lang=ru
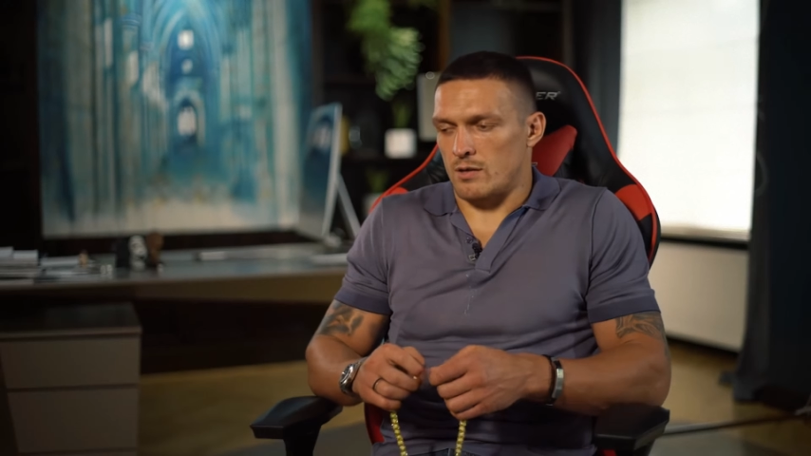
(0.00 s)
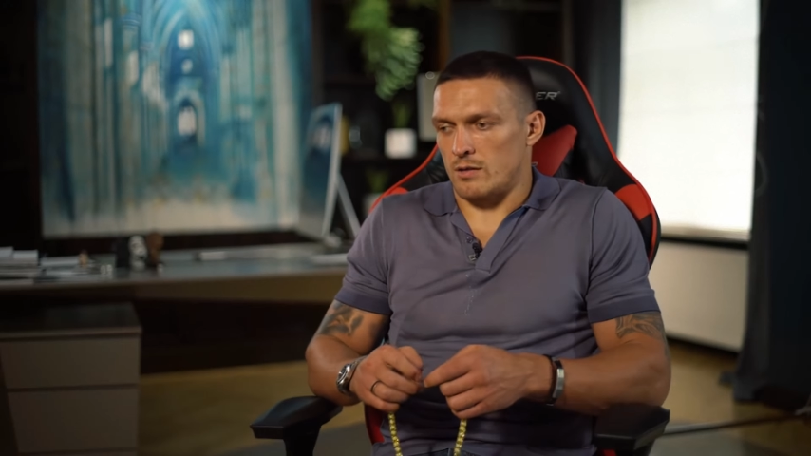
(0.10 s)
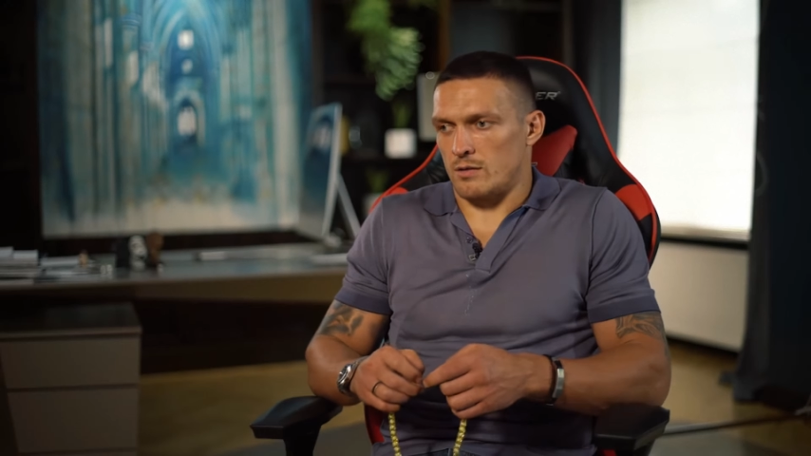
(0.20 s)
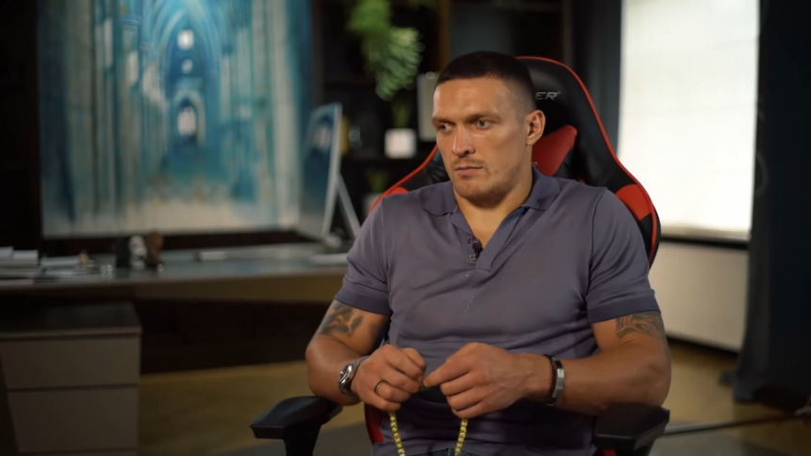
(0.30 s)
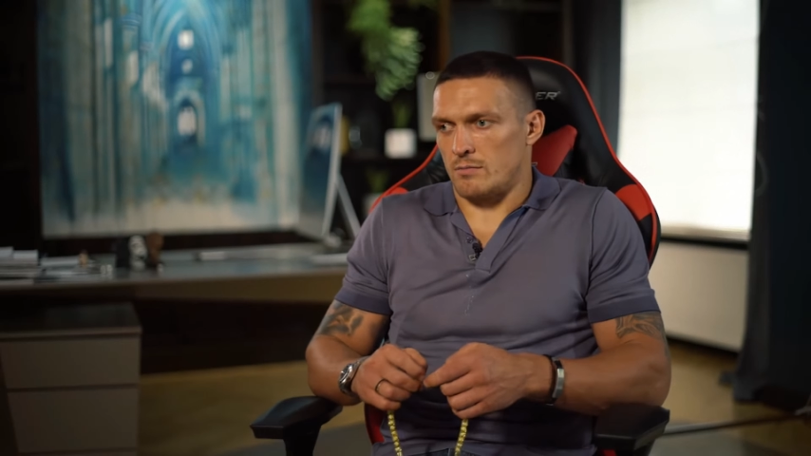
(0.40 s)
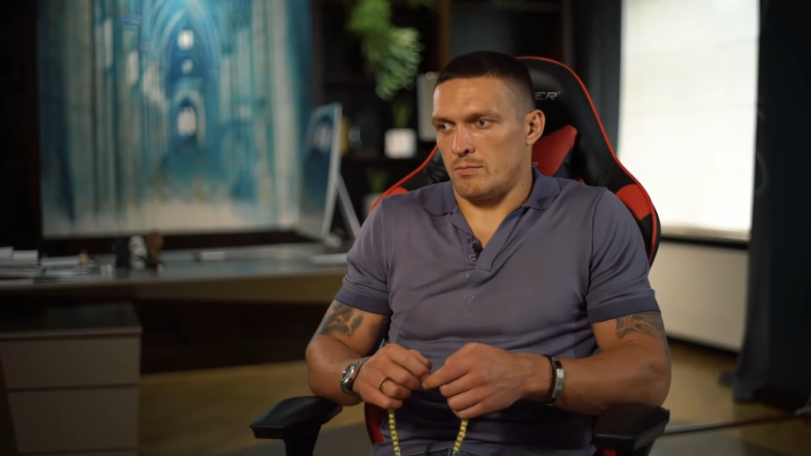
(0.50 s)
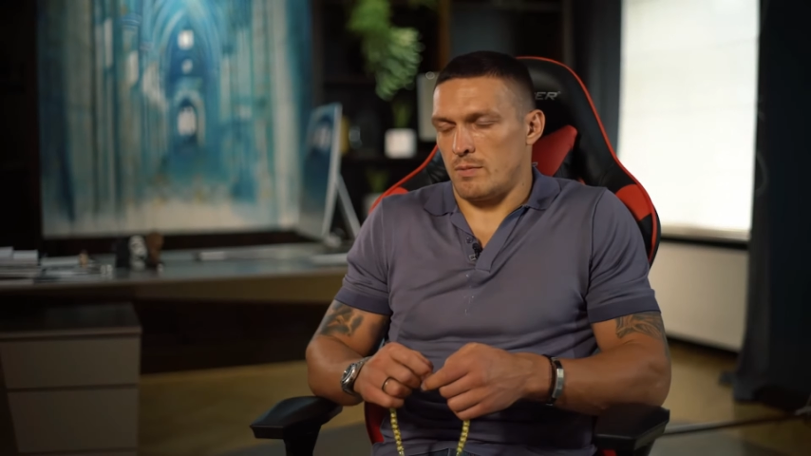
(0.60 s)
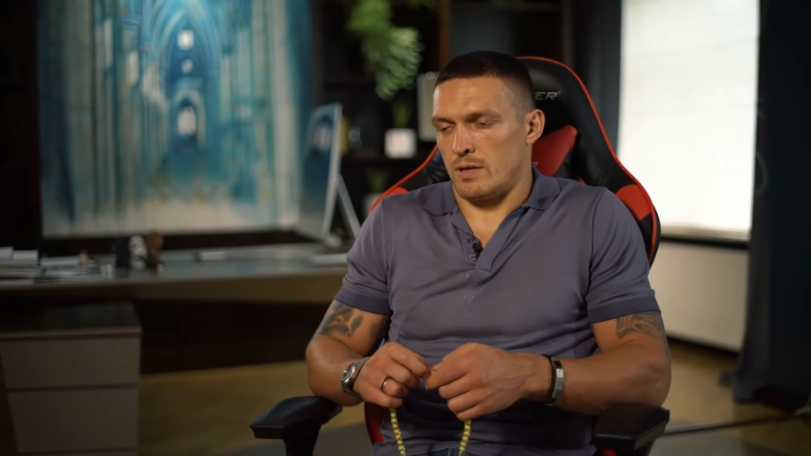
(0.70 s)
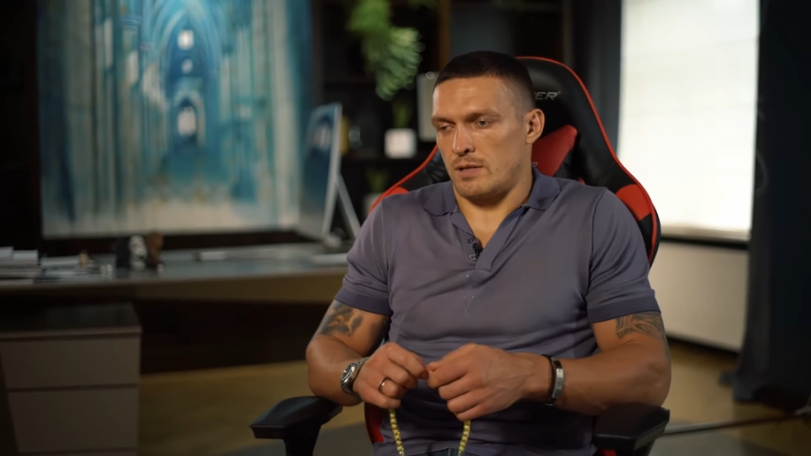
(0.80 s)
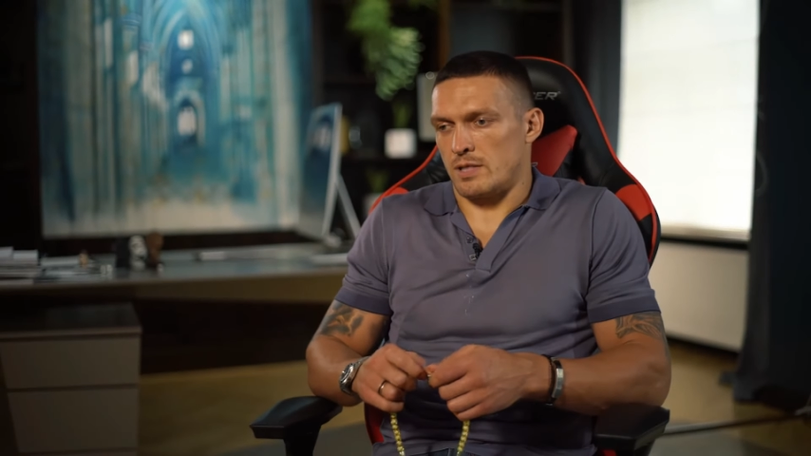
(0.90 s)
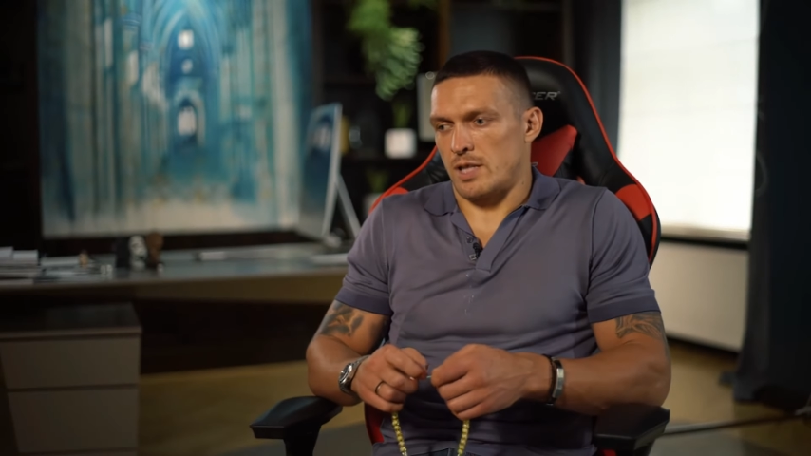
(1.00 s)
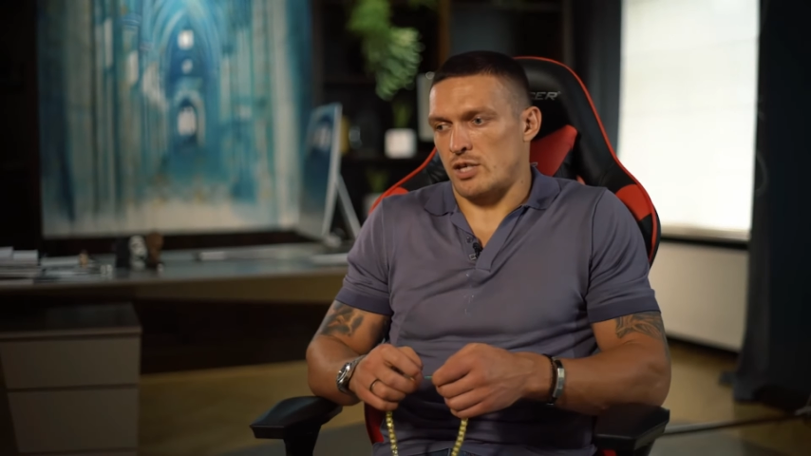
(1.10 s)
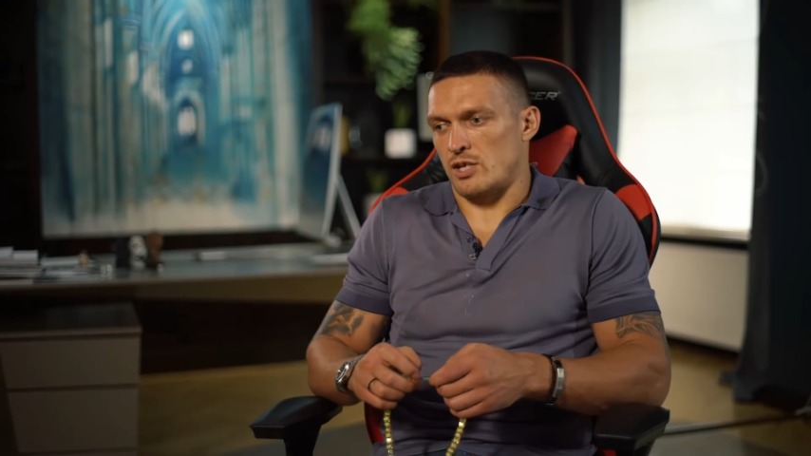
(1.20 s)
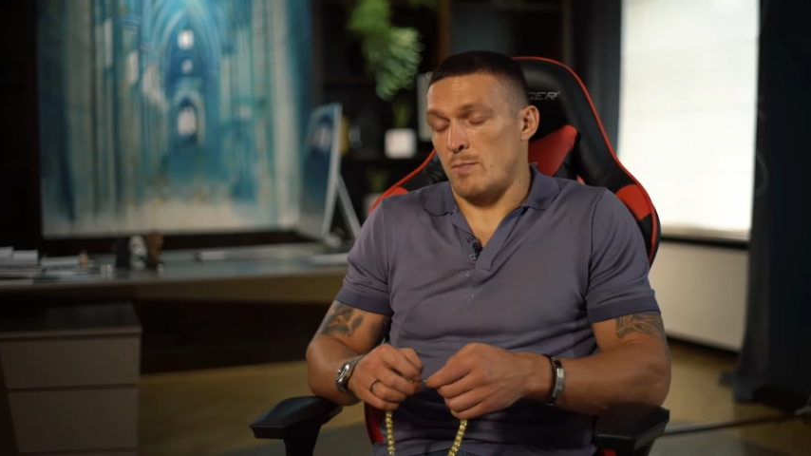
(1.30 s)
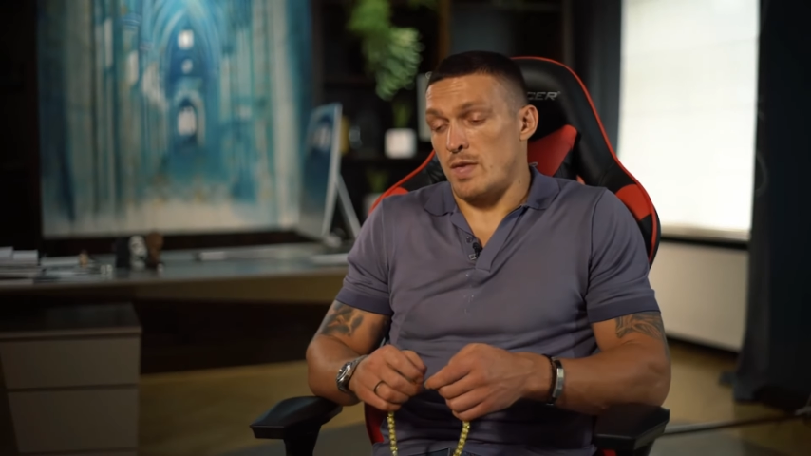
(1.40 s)
Э, они
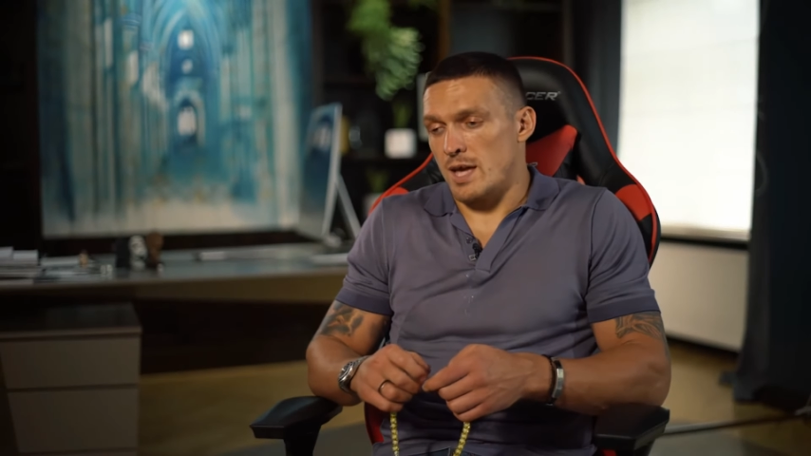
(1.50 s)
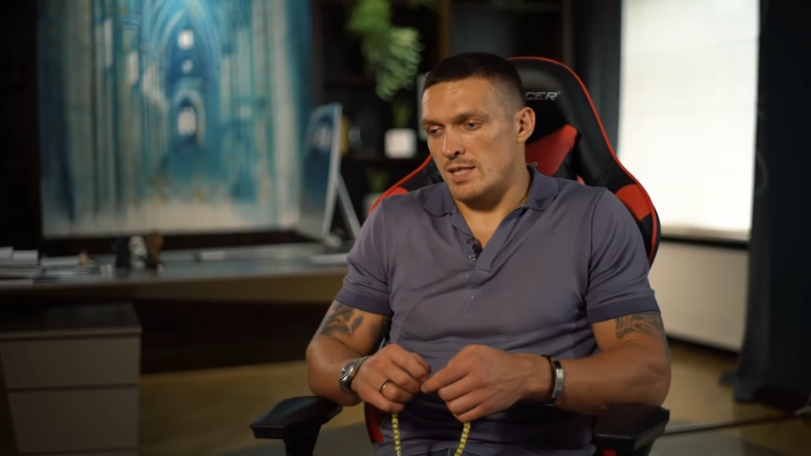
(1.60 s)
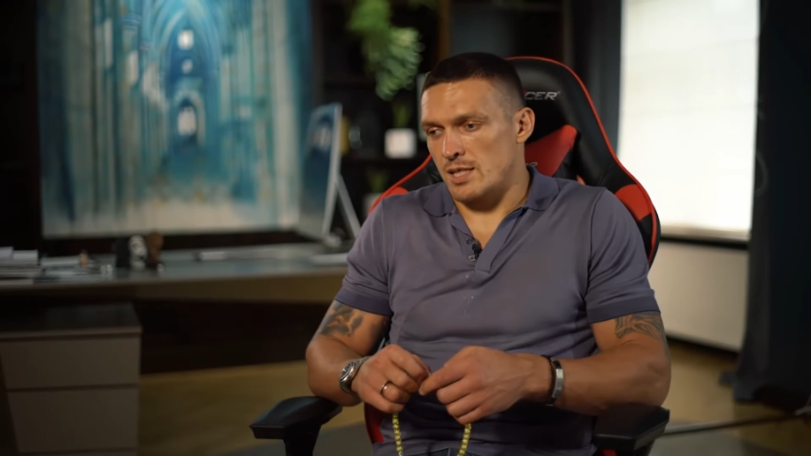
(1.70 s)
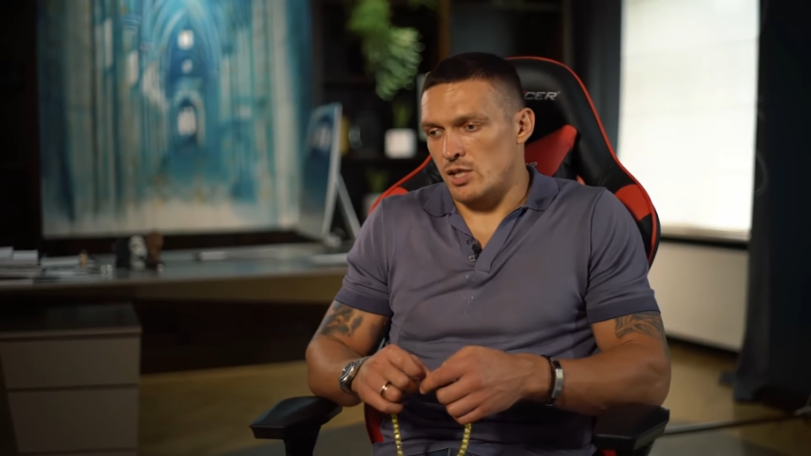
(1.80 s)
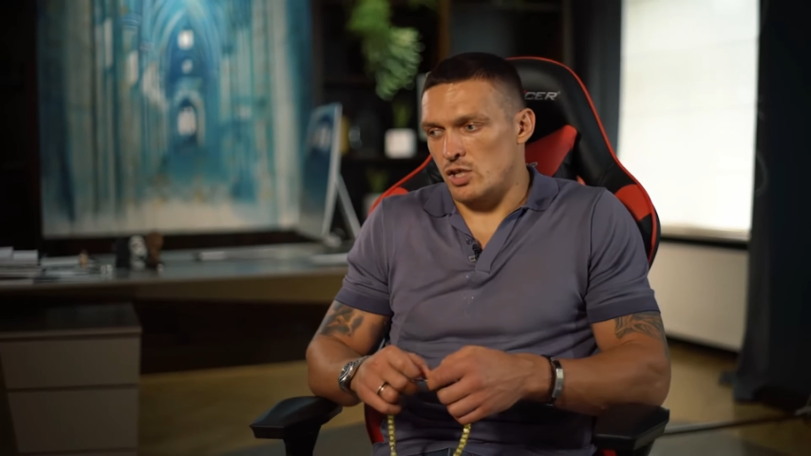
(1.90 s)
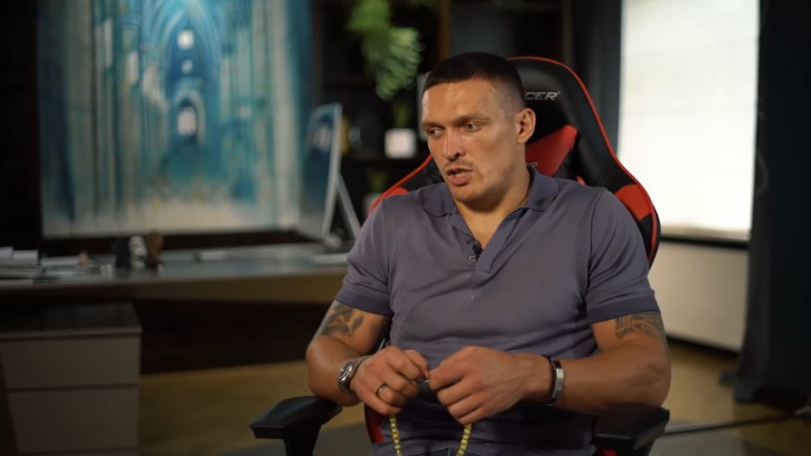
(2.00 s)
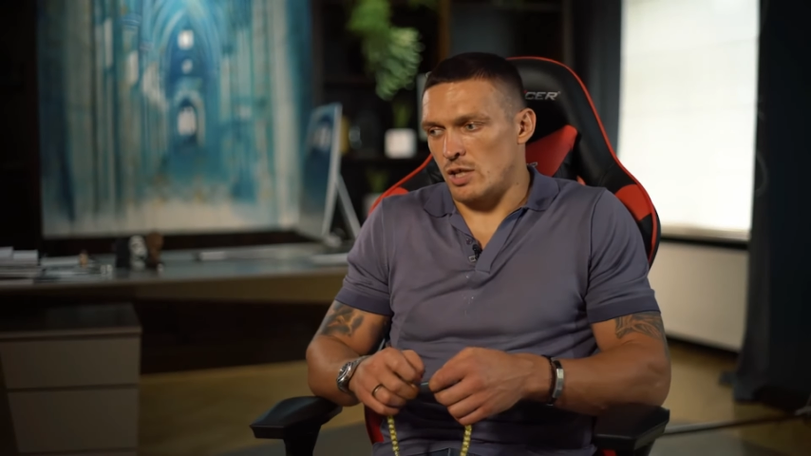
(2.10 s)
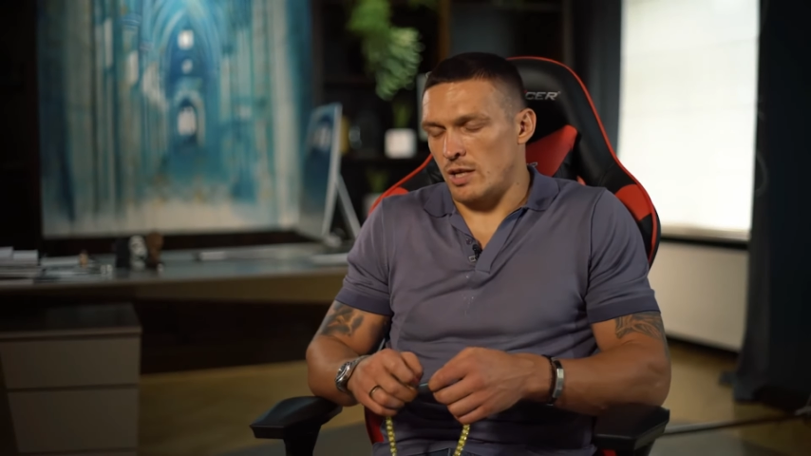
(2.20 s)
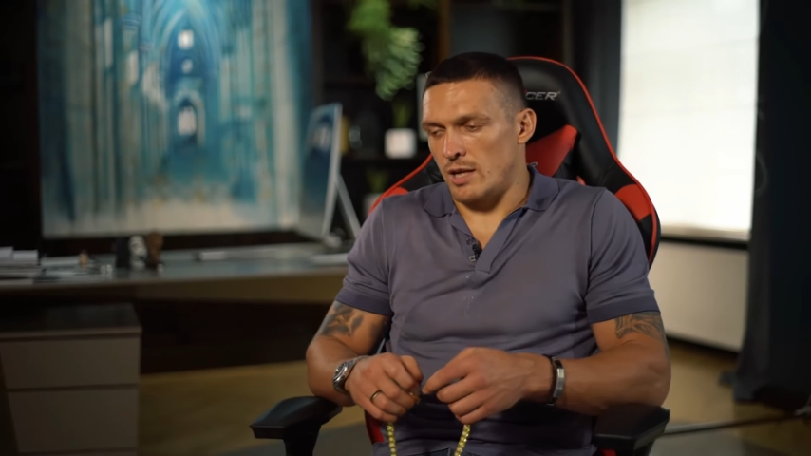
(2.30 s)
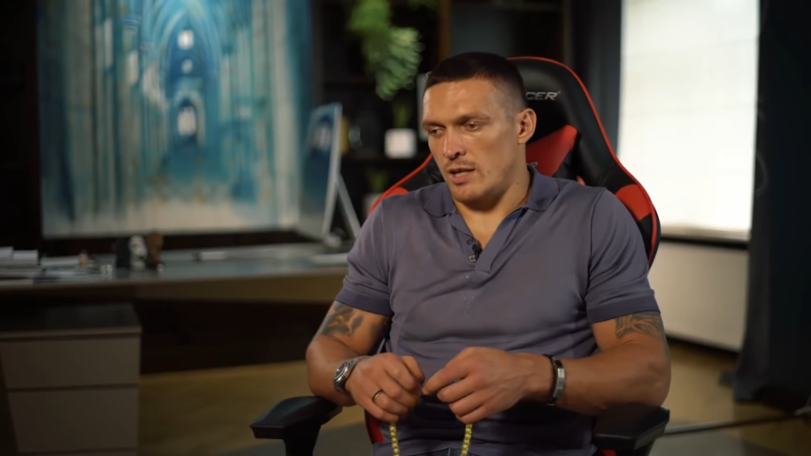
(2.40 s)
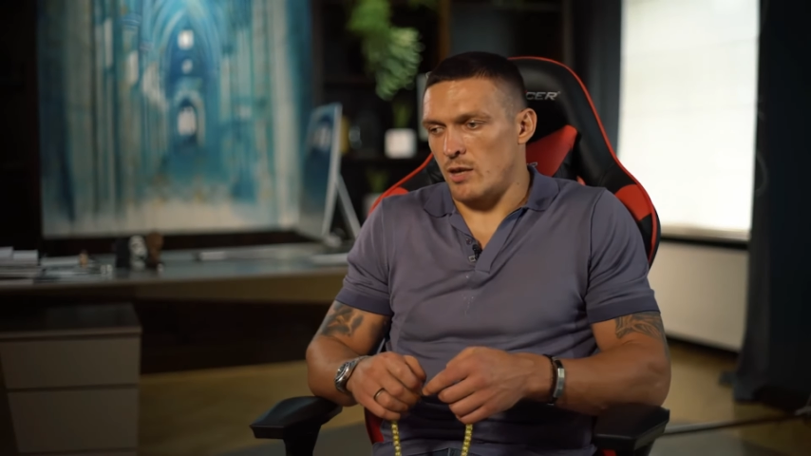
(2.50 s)
старше меня значительно,